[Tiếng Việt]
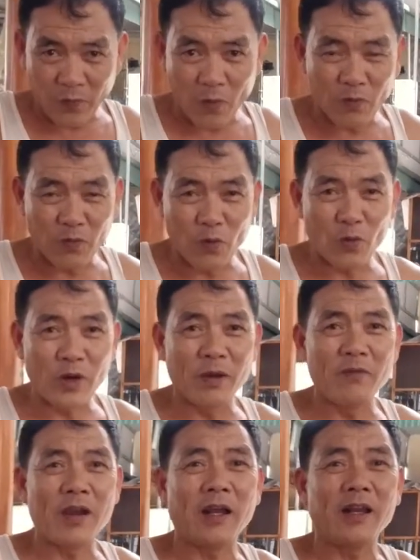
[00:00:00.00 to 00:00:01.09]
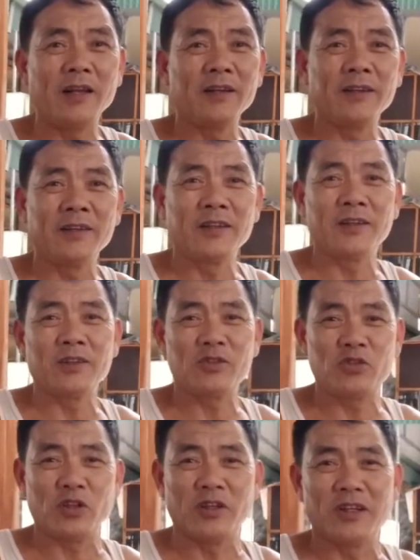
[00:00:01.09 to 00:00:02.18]
Phục vụ đem về đến
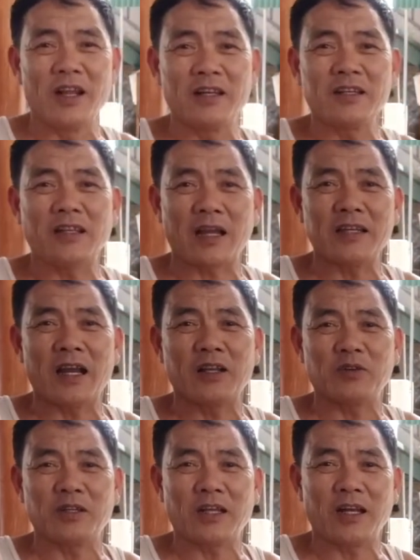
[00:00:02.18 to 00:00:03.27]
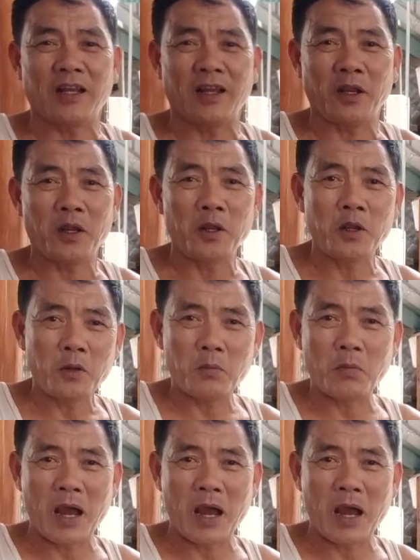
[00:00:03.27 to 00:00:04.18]
chuyển đến tại nhà cho người ta này. Vâng.